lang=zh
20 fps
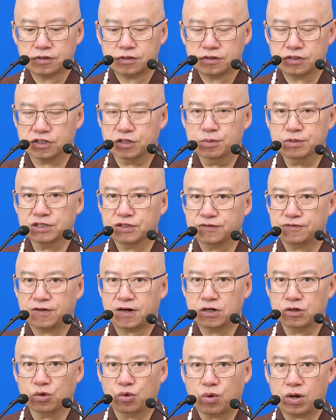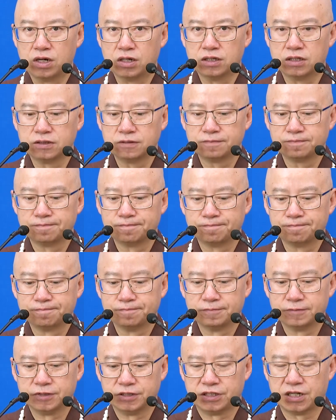什么是放光呢？
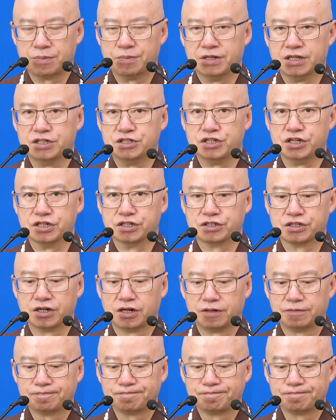下面解释。